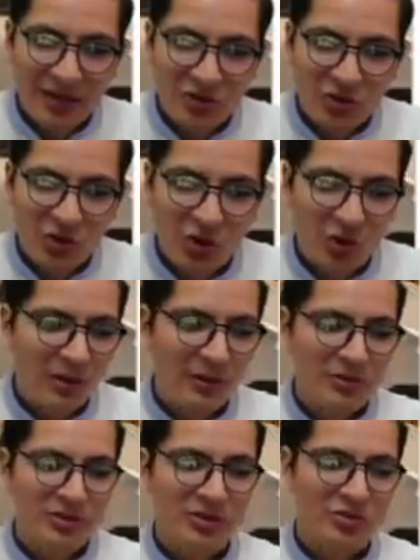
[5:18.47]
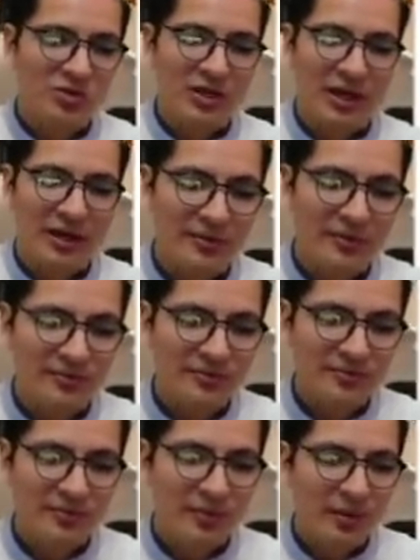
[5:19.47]
en todo. Vamos a escuchar.
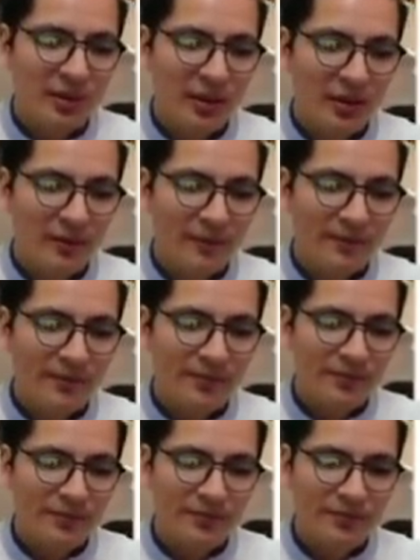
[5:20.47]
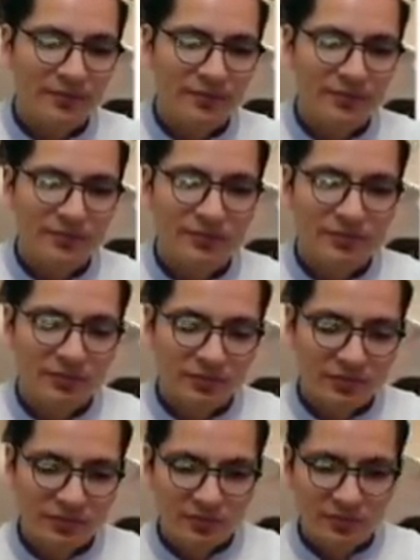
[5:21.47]
Biden
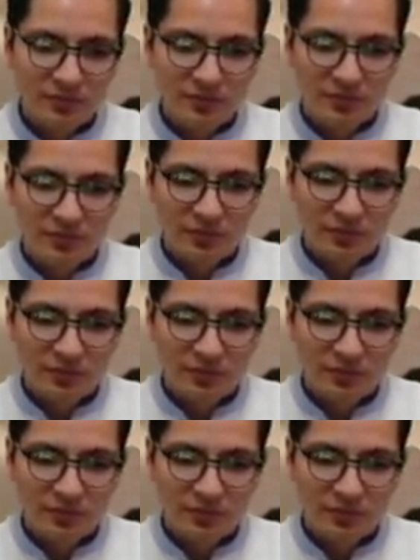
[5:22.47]
doesn't